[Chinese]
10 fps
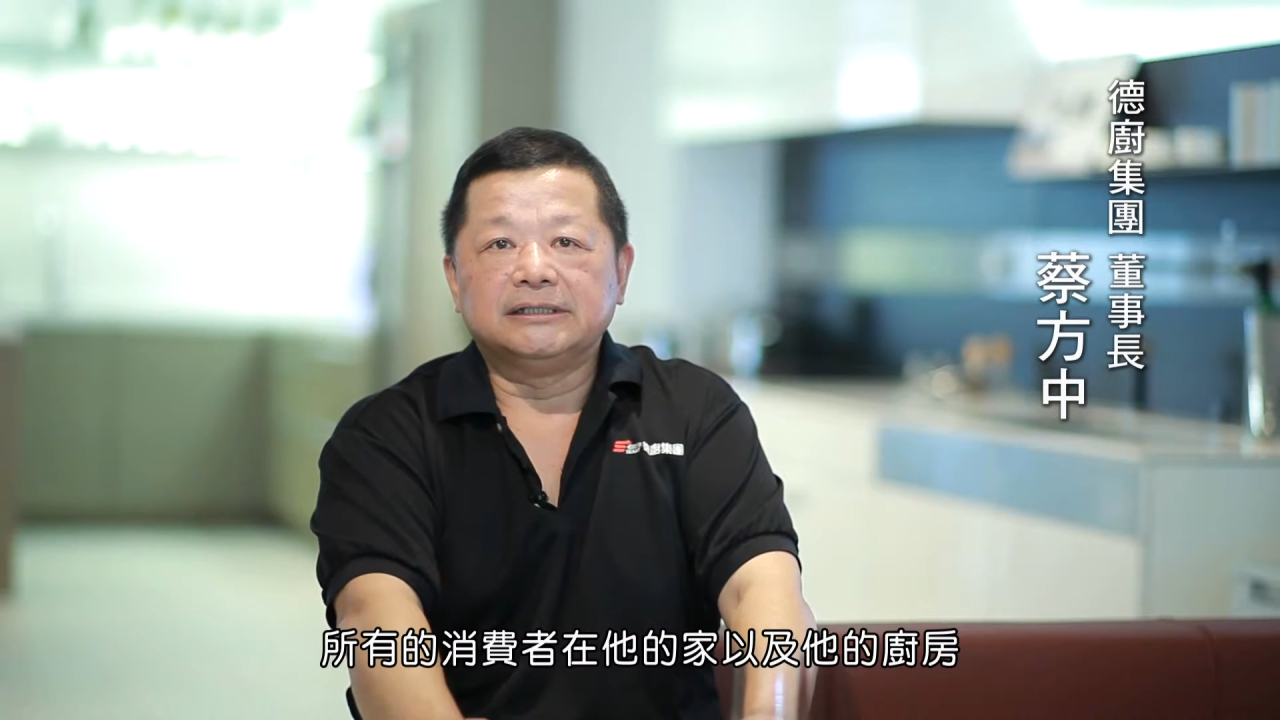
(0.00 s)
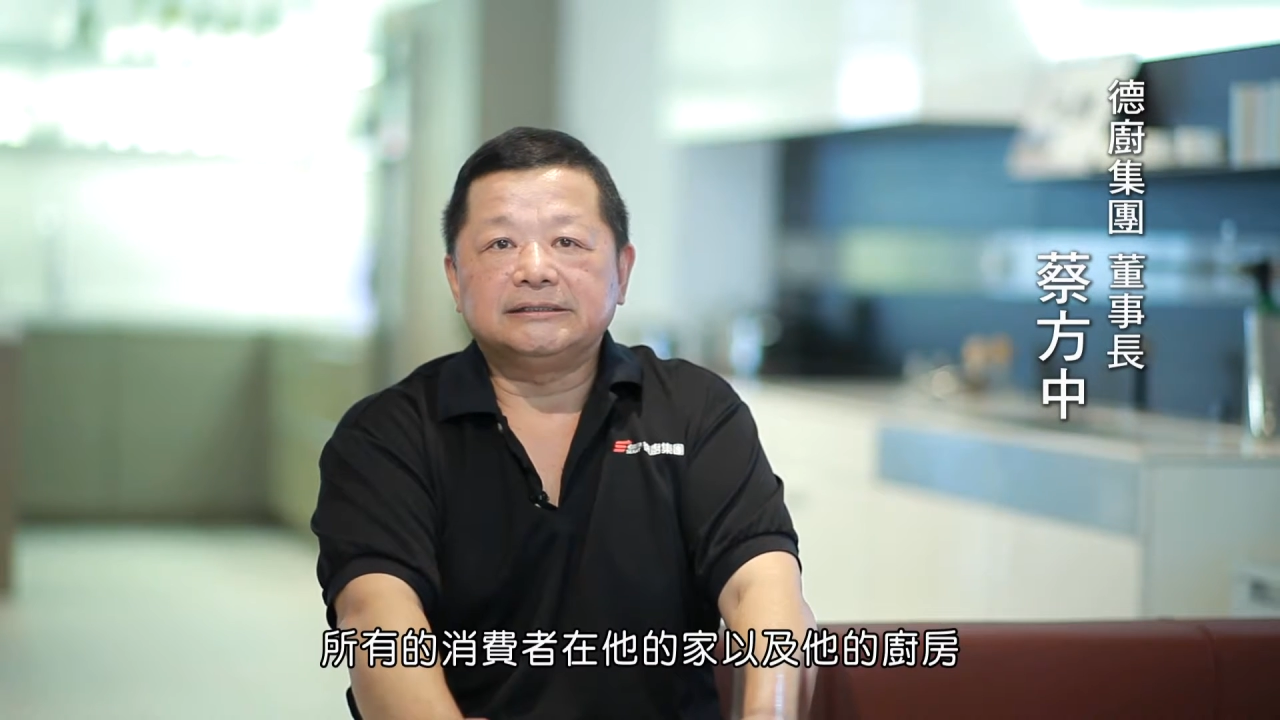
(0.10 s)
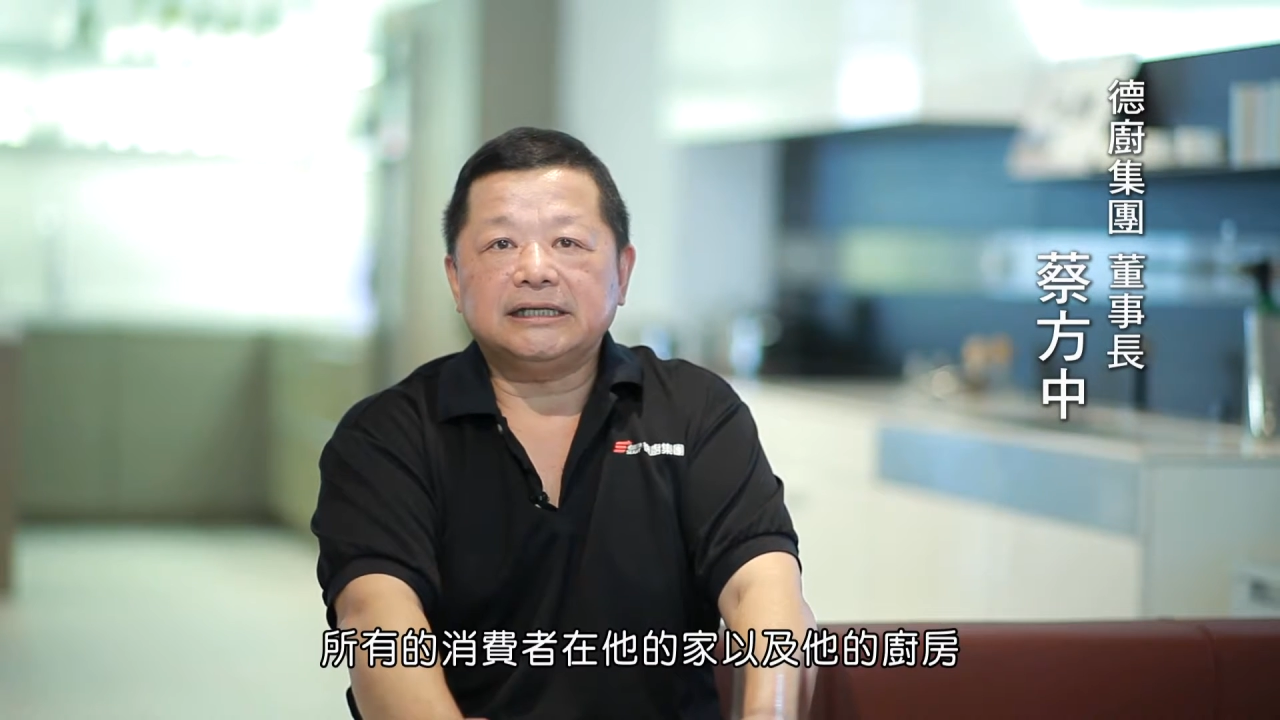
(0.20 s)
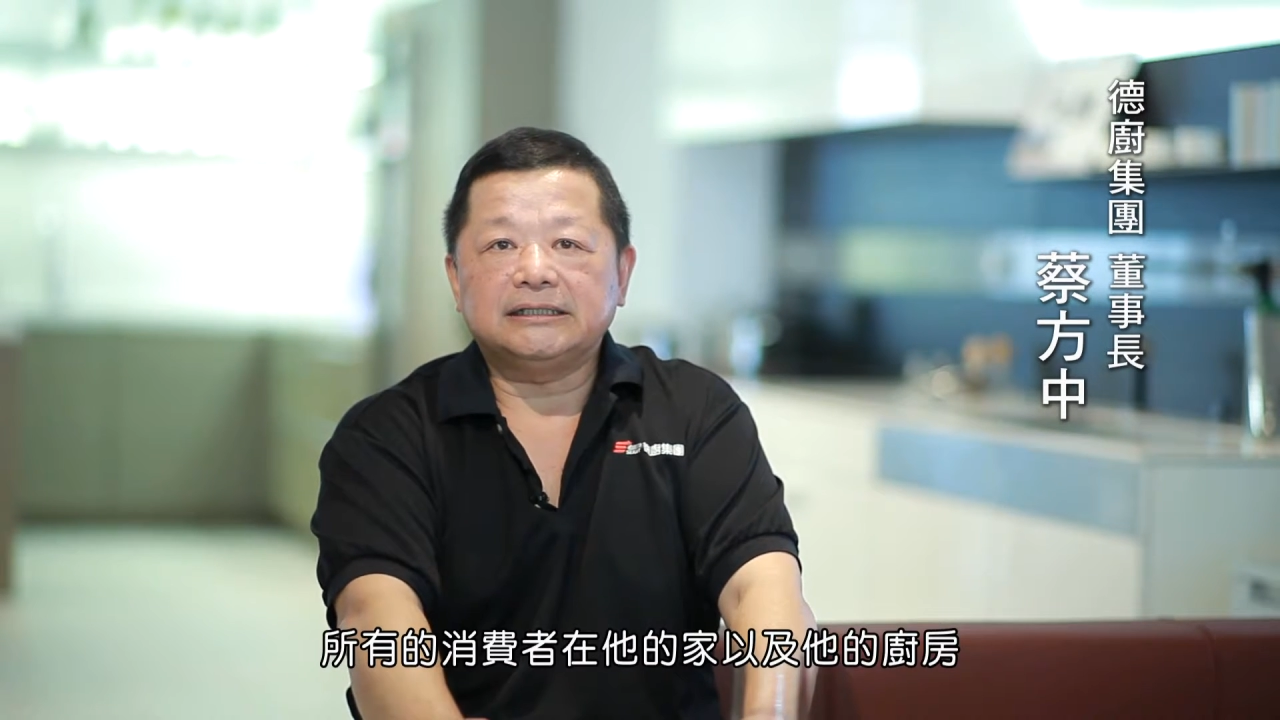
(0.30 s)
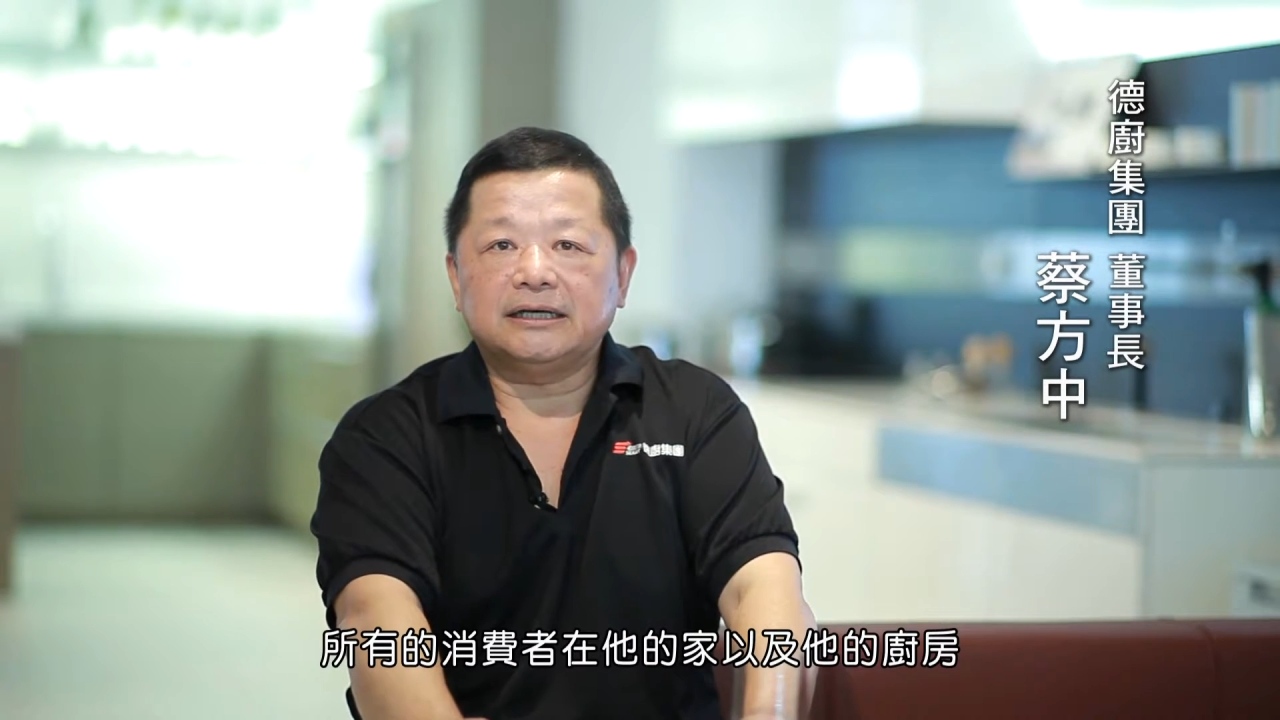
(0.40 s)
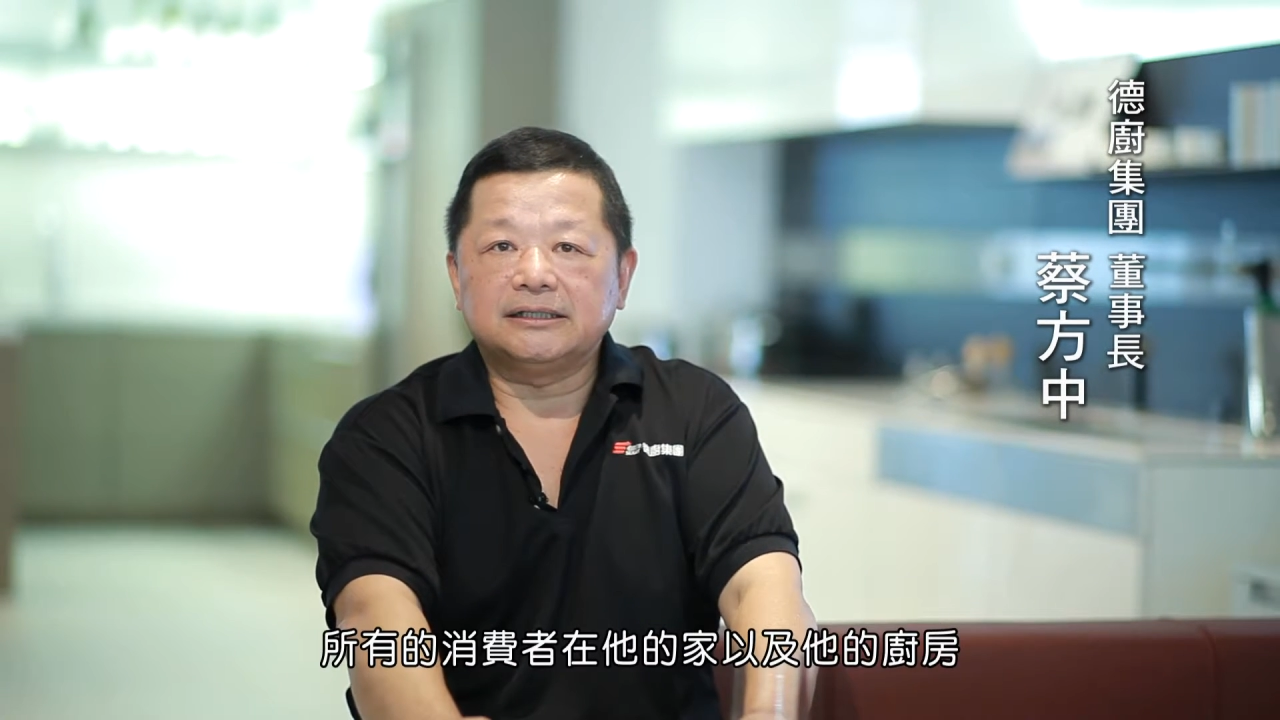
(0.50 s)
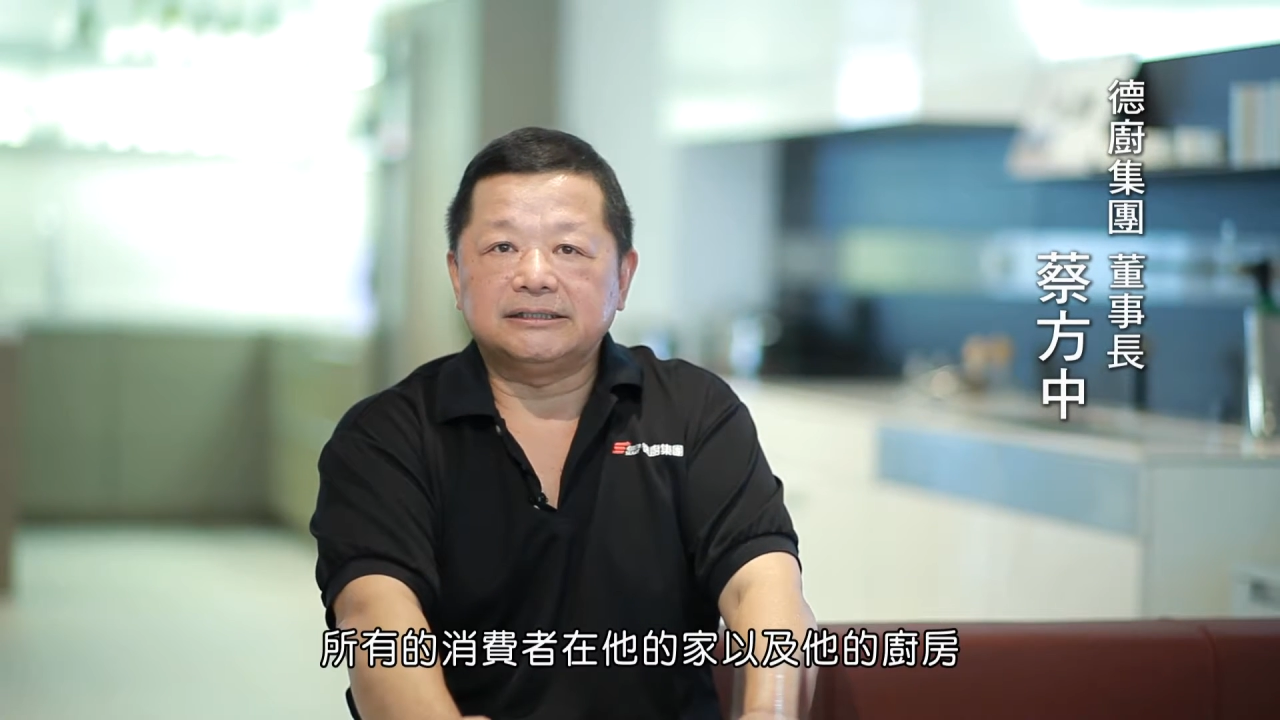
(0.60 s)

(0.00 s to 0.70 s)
在他的